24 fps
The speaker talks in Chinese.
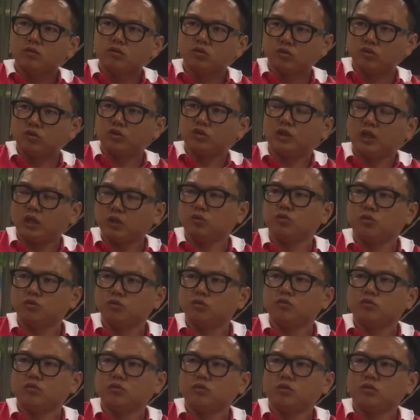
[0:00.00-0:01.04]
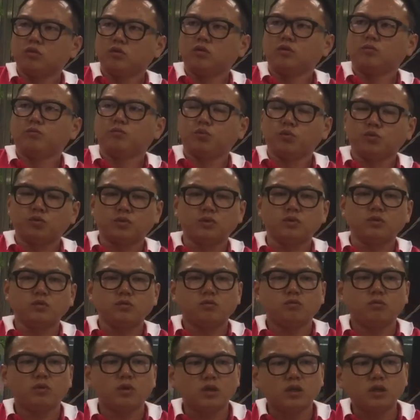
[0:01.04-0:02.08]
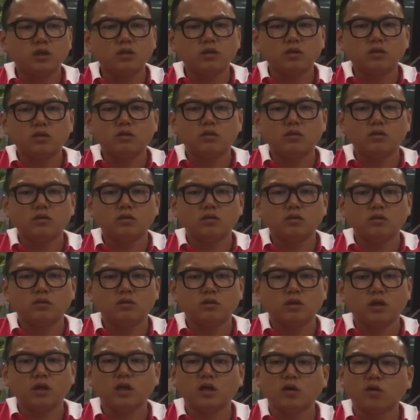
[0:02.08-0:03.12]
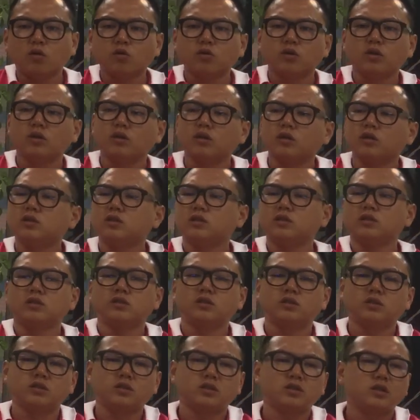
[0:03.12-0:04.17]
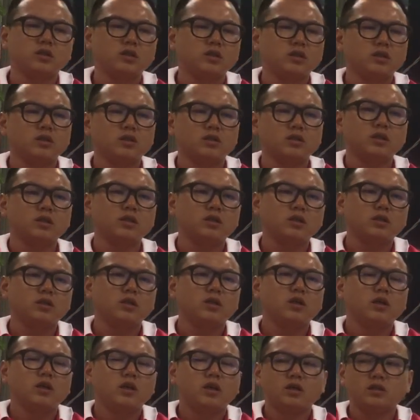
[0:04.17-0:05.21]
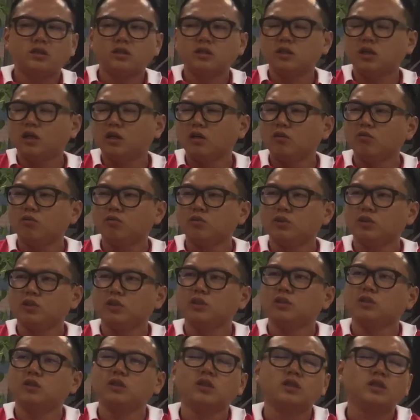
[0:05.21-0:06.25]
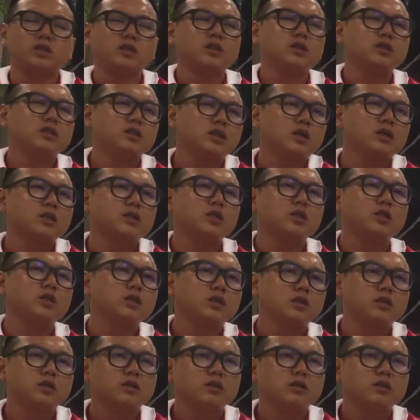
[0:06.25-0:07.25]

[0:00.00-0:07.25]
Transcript: 就是下去，不是我去啊，固定了几几千、两千，啊，进口几两千、三千，